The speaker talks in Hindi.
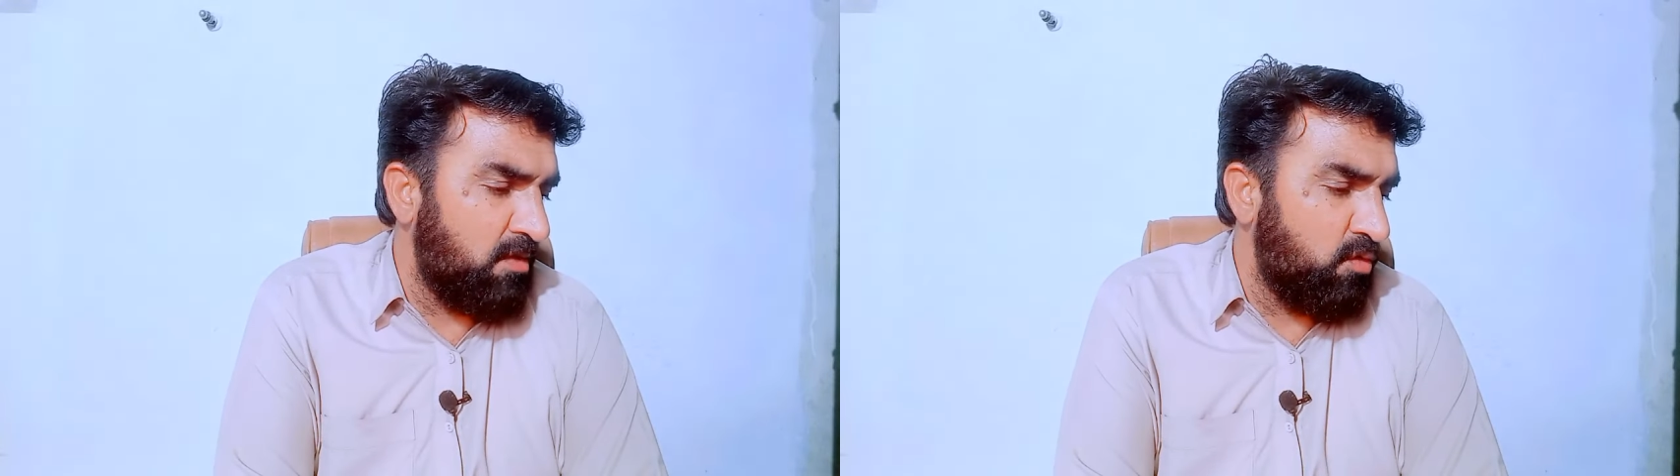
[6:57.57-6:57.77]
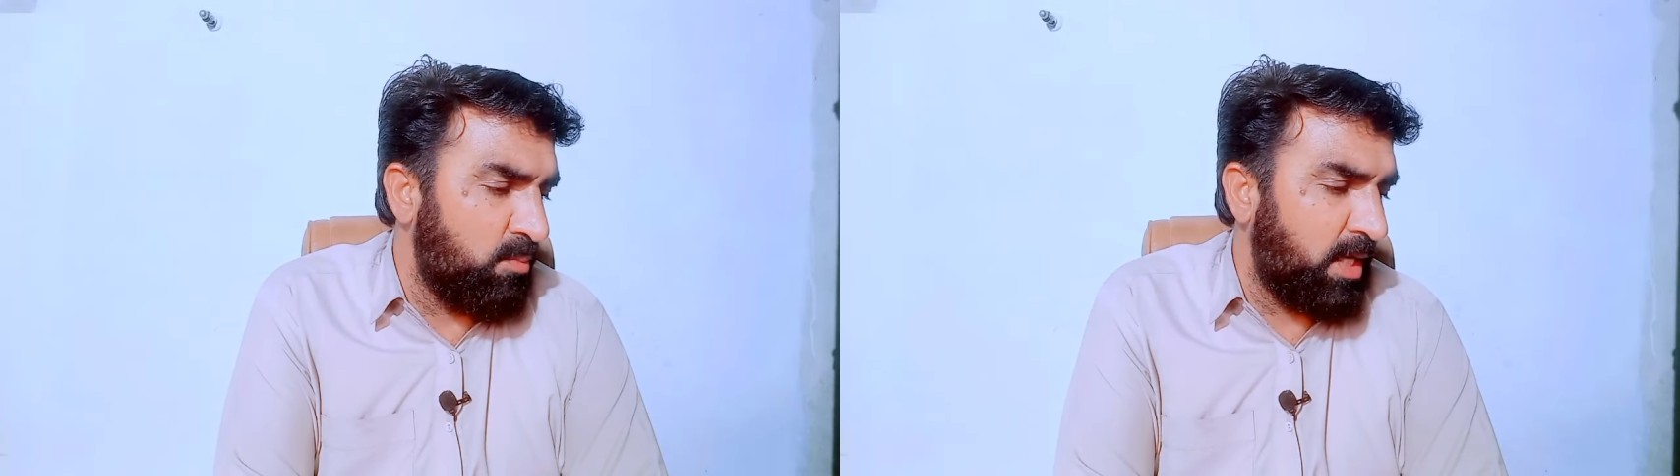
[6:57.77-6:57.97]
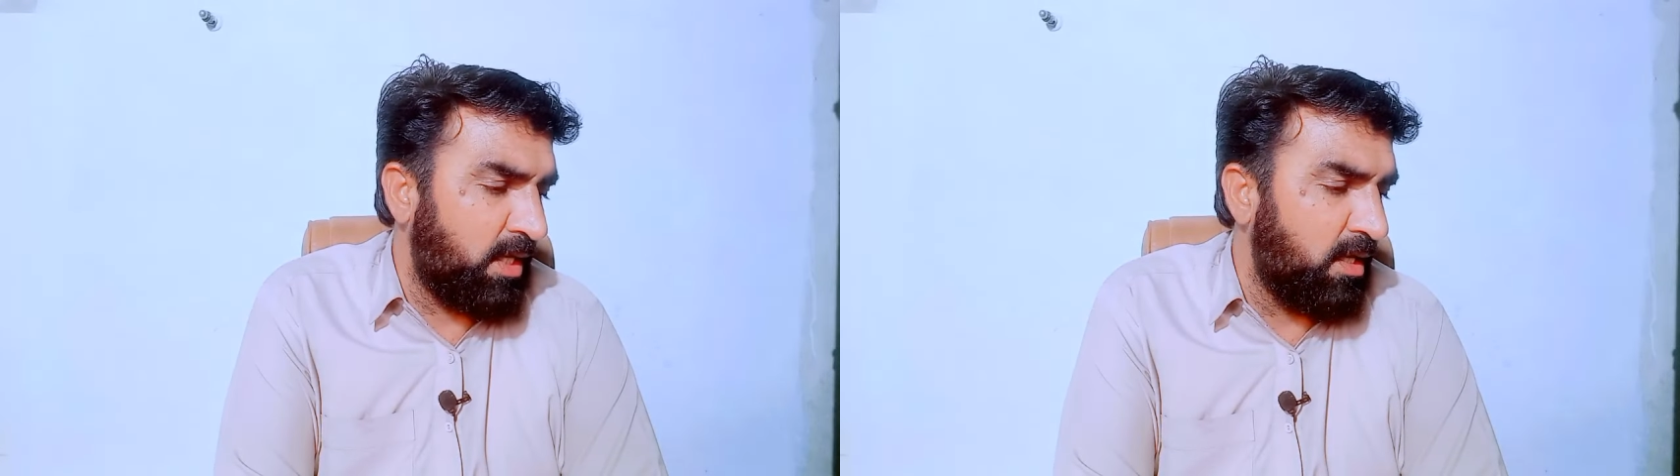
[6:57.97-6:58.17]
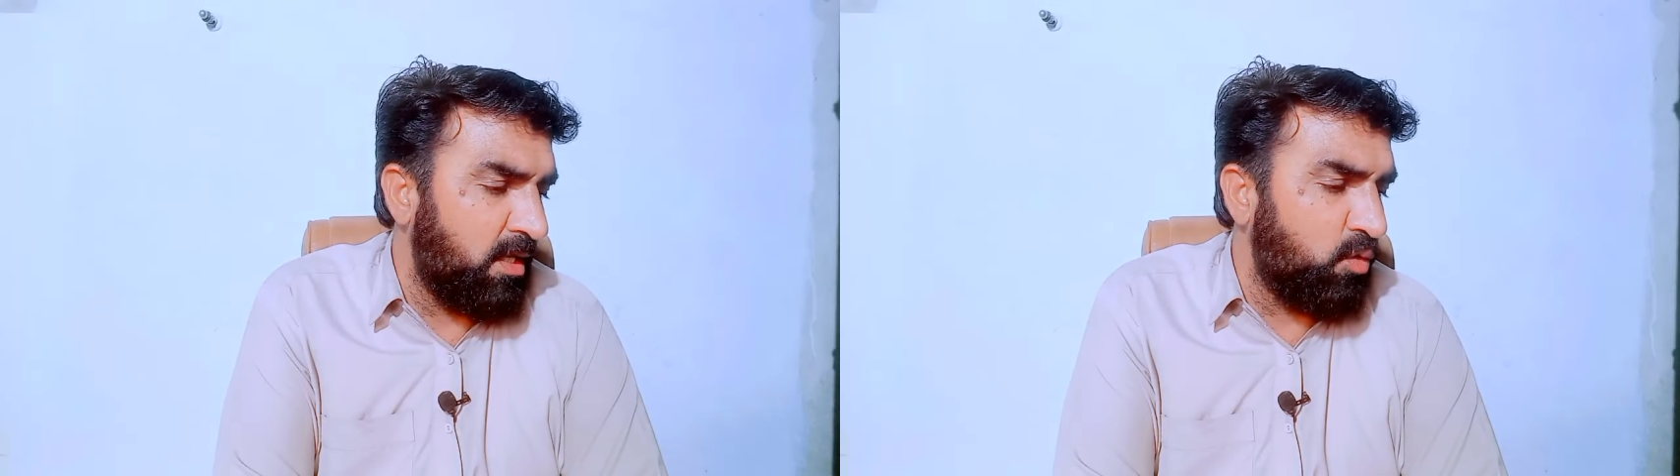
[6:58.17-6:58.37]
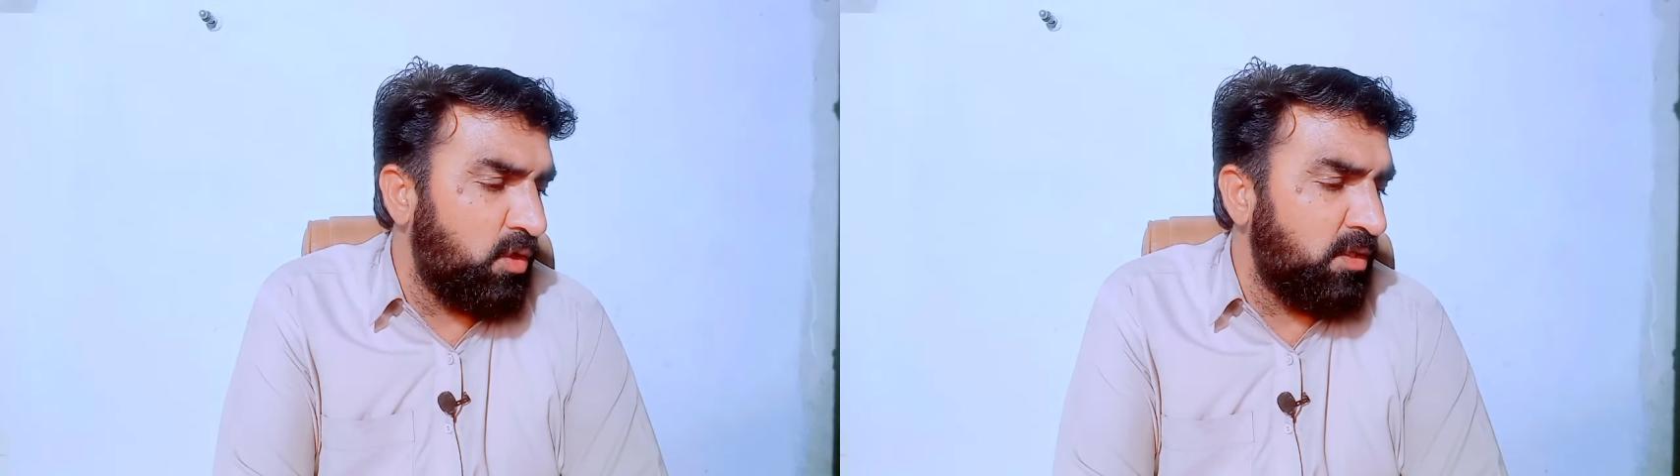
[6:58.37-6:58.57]
थे वो मेरे ख्याल है
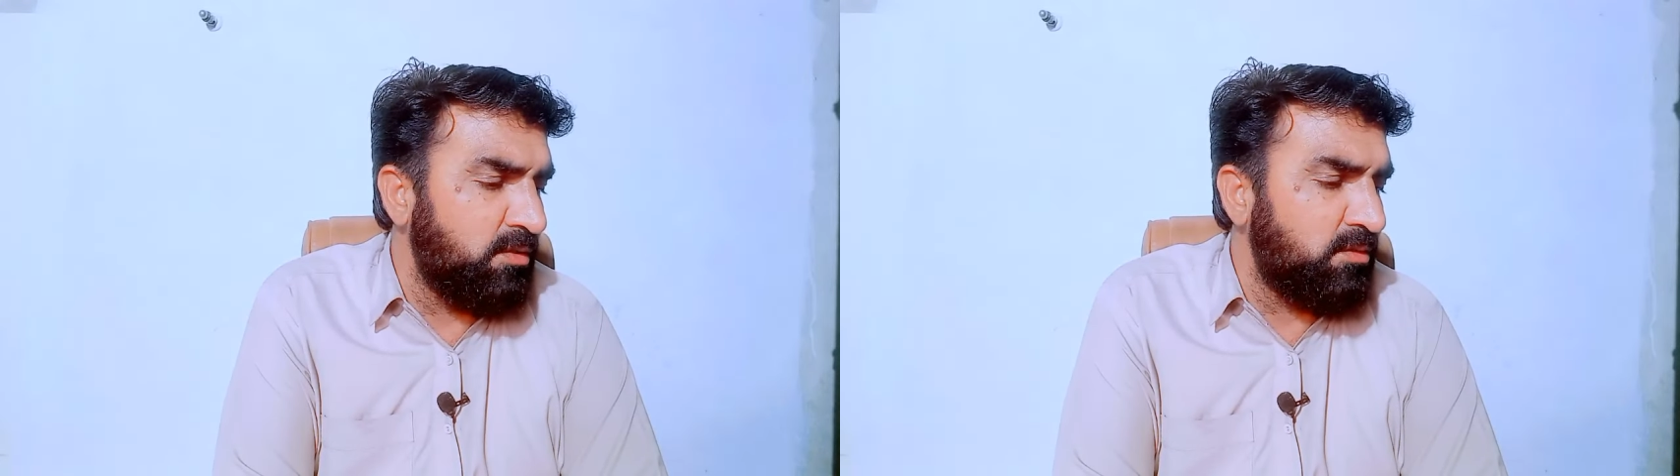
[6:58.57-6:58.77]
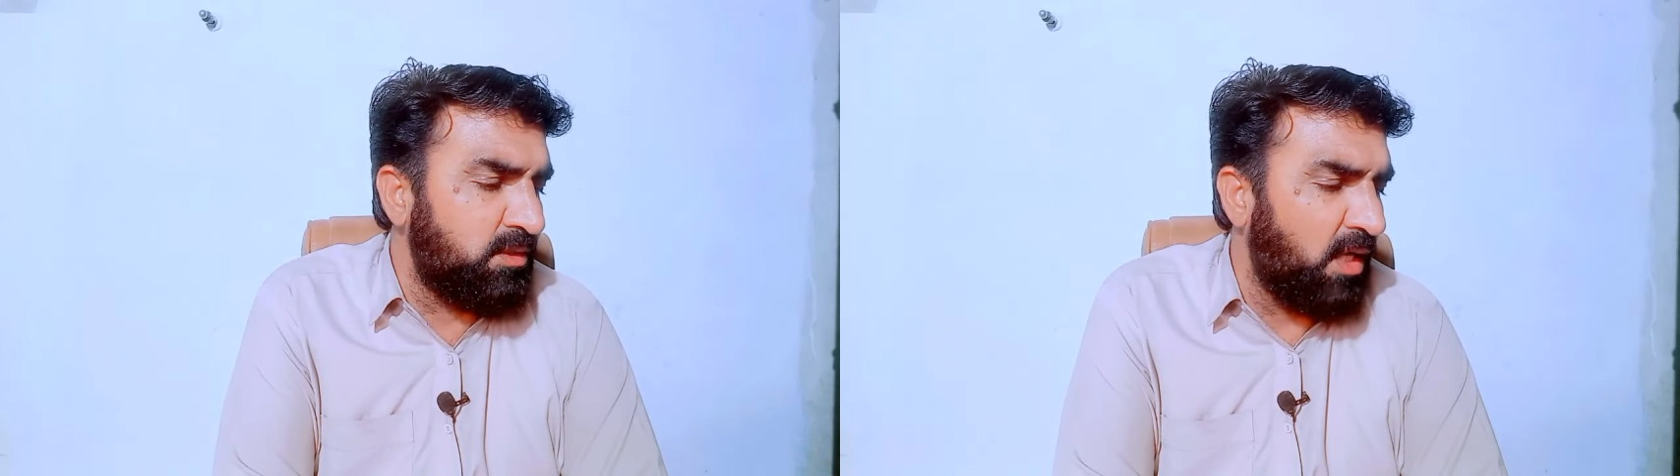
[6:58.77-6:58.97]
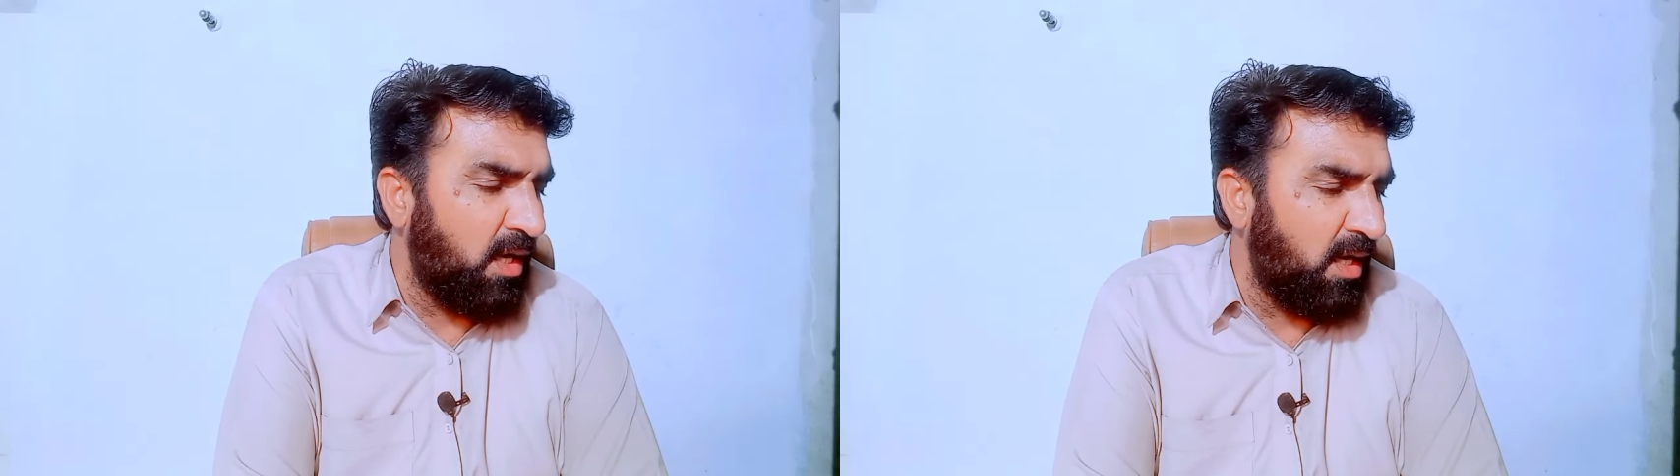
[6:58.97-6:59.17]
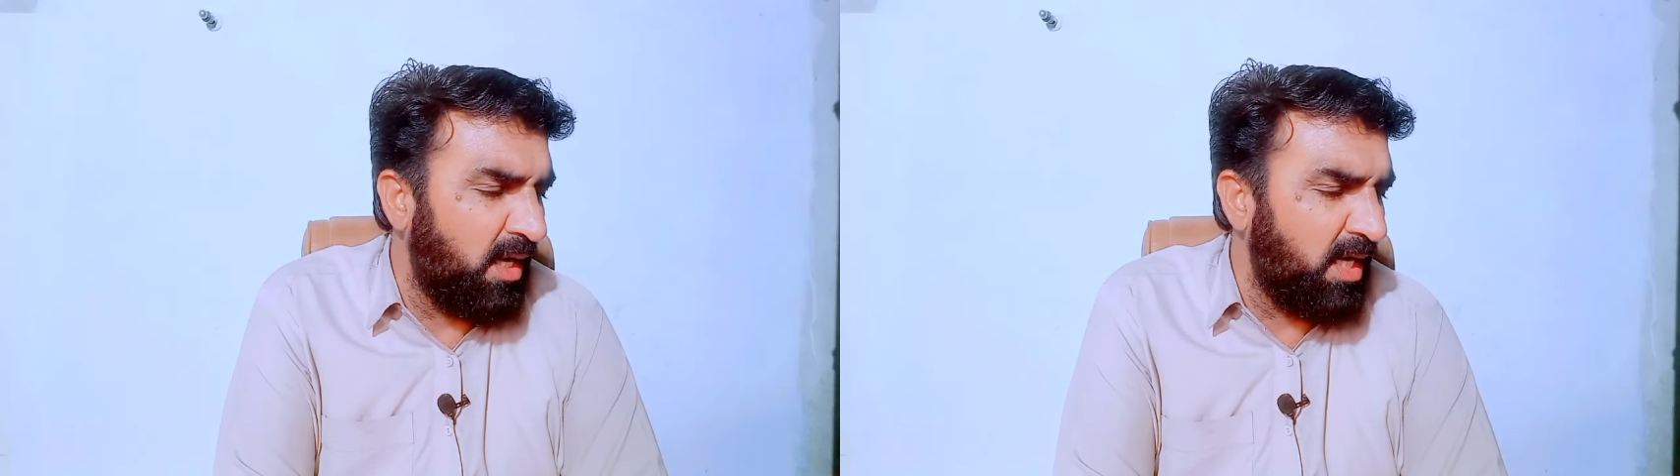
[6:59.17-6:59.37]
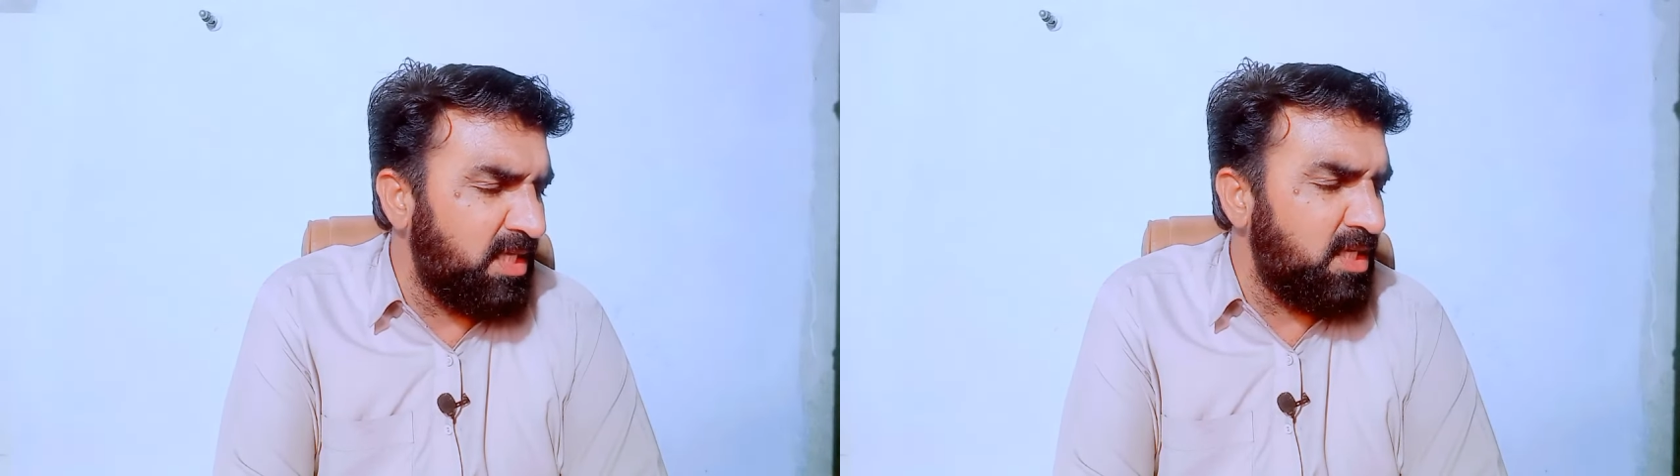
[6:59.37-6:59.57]
कोई
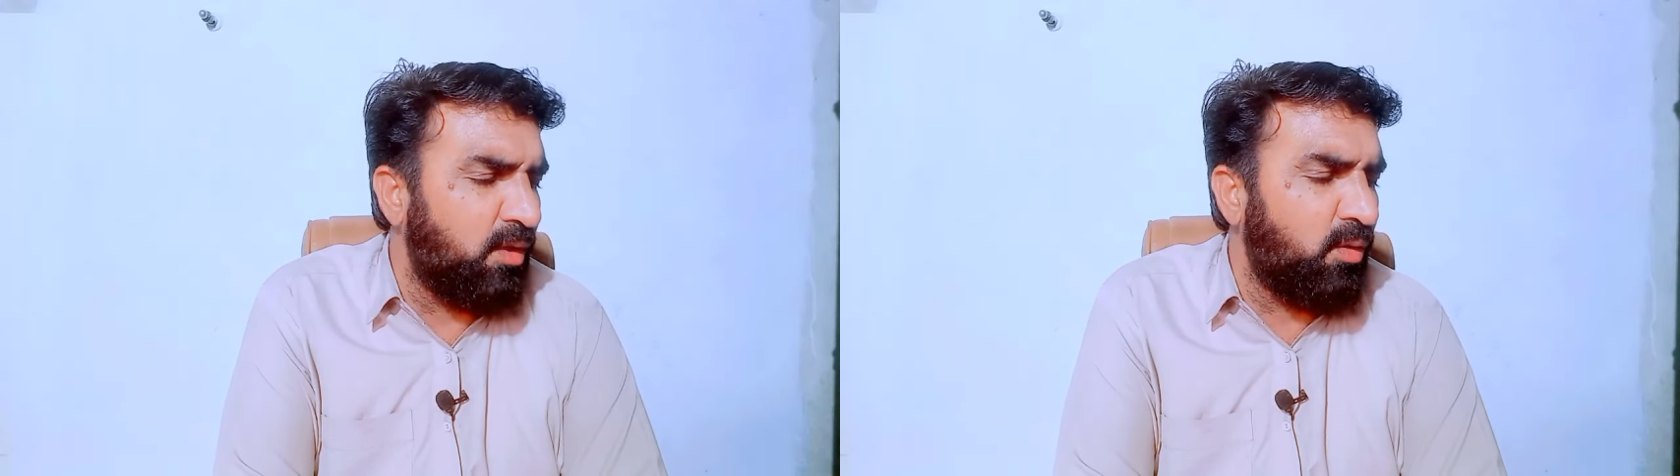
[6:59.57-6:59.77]
इंतहाई